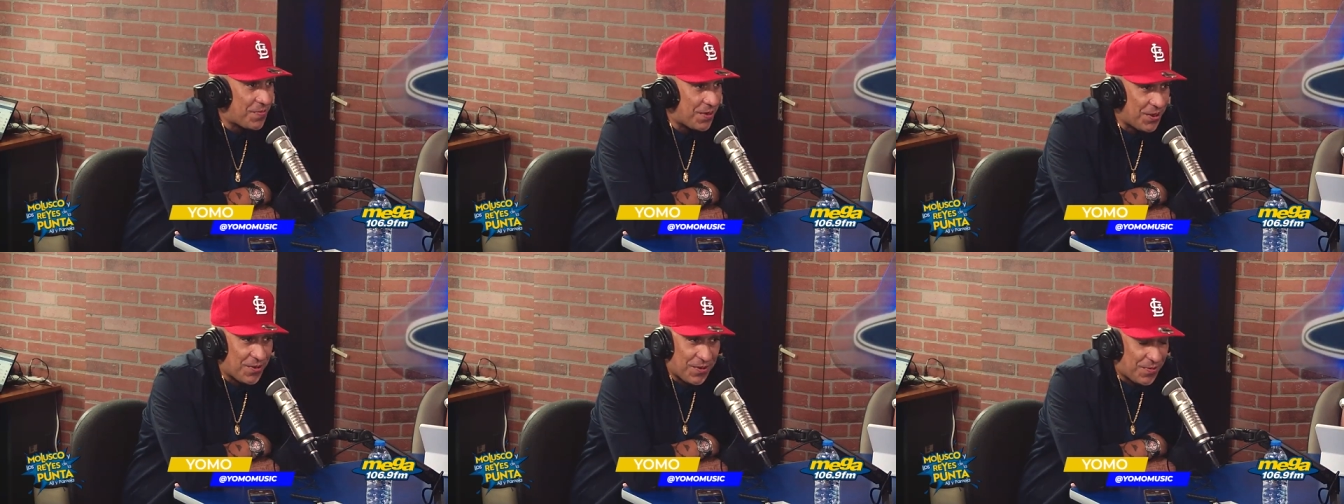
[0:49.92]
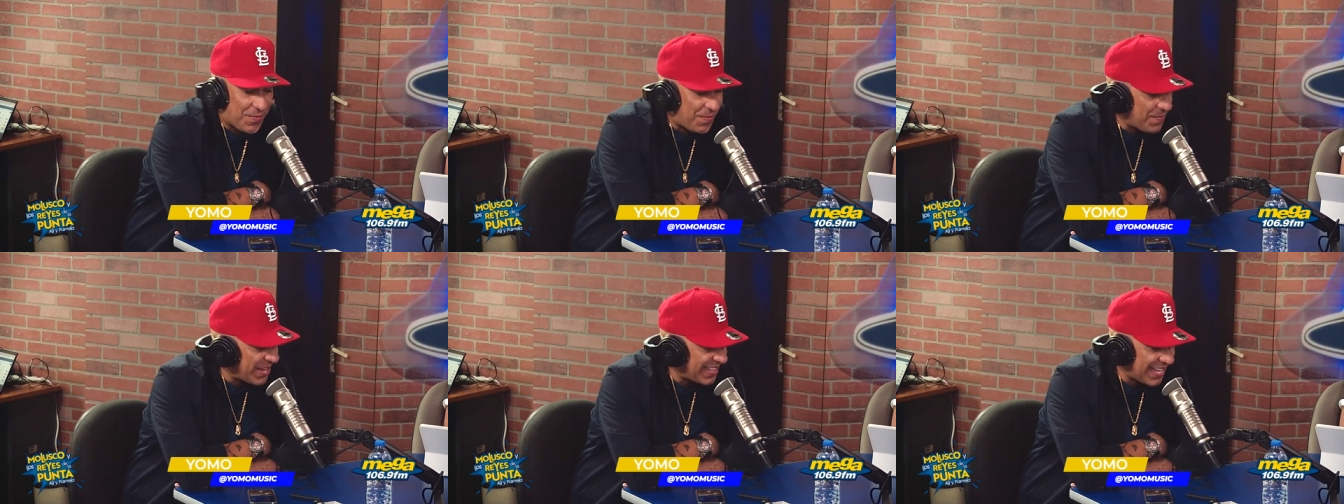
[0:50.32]
pero
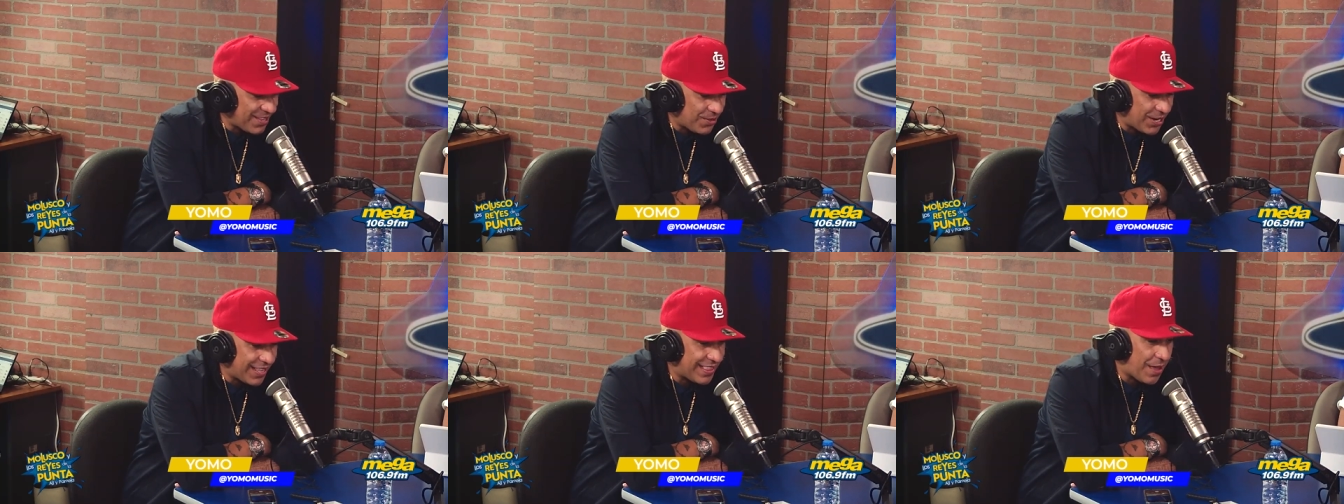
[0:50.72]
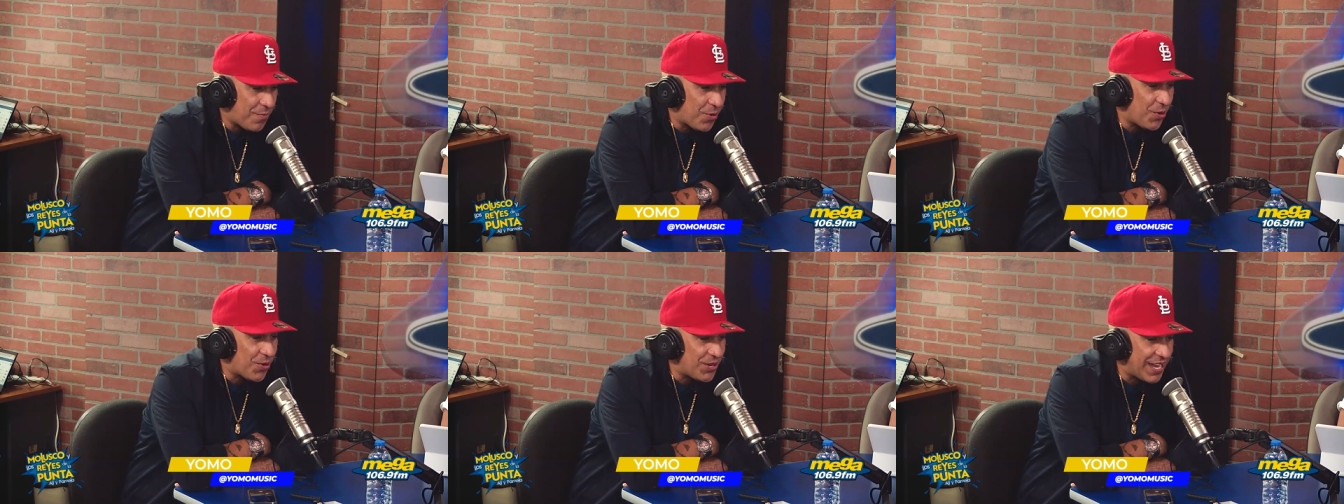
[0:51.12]
metiéndole, estamos
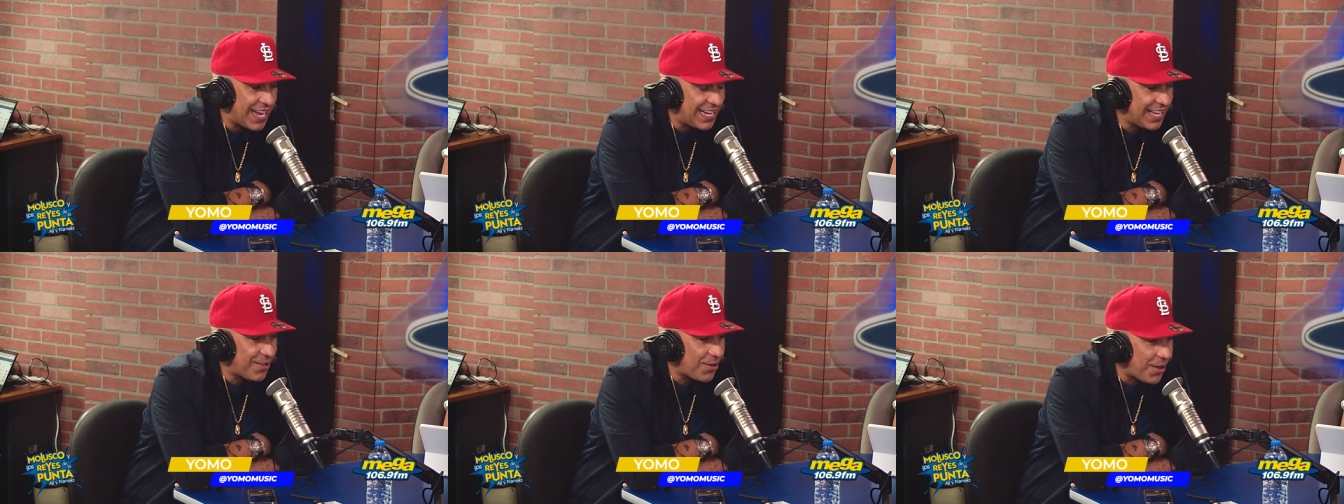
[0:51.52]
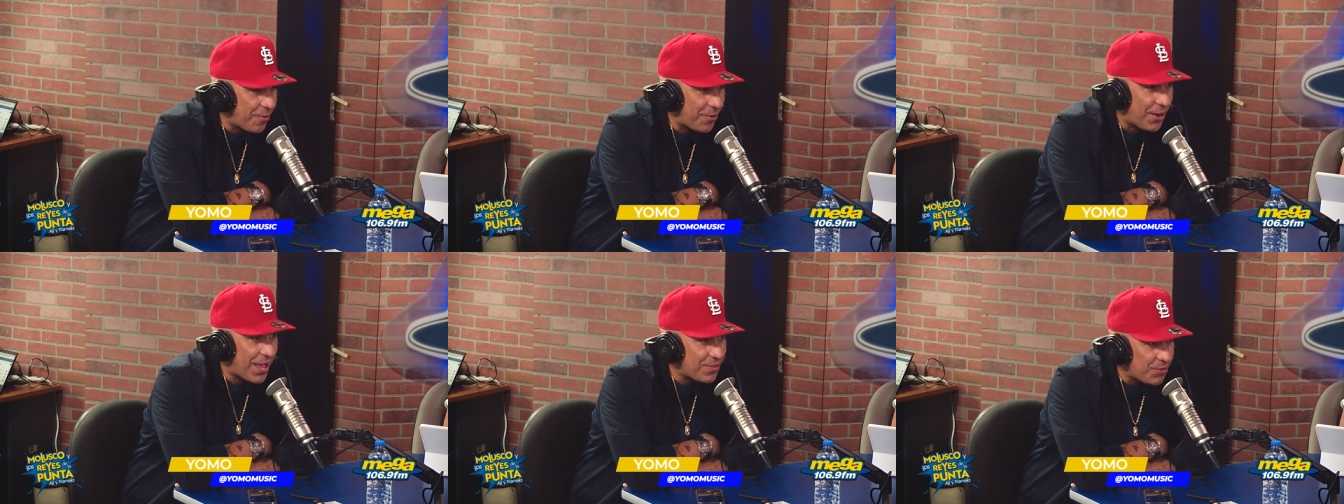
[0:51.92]
con Nelly
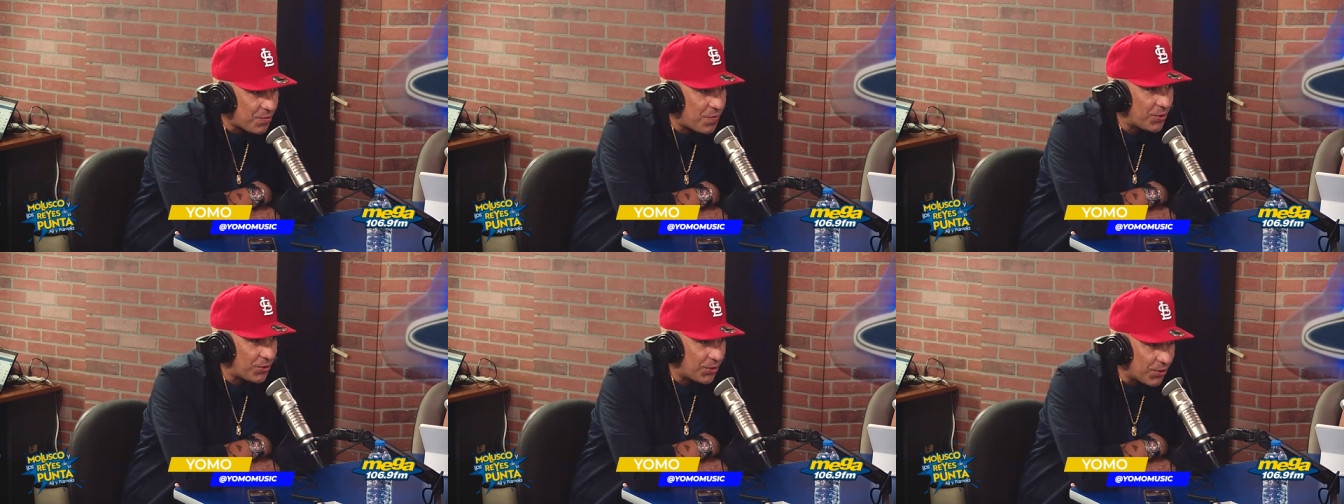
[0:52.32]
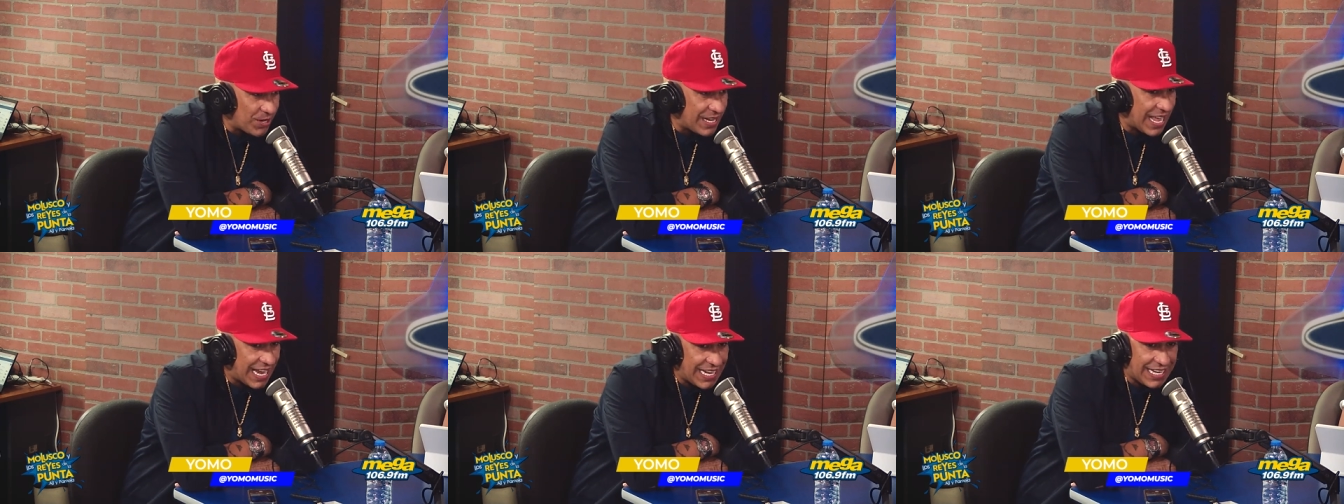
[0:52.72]
colaborando un montón,
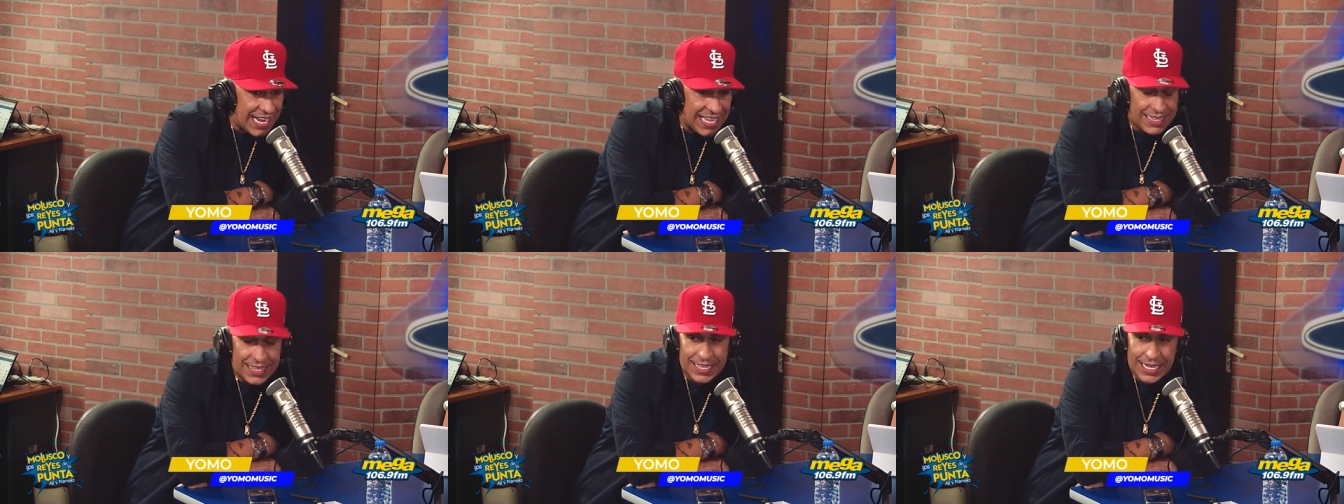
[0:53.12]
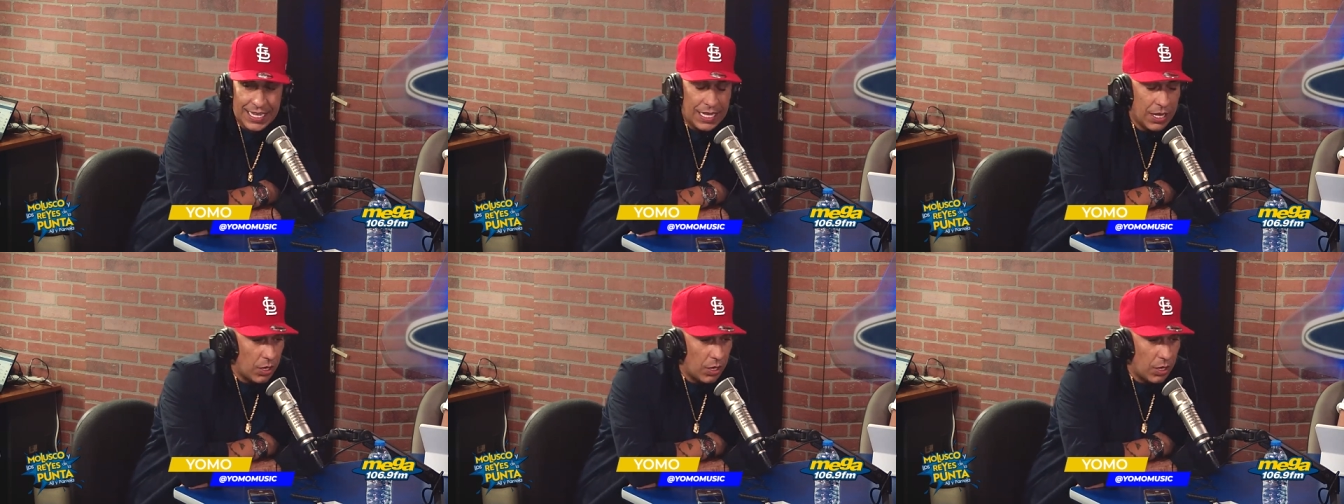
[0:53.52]
Nelly, Nesty,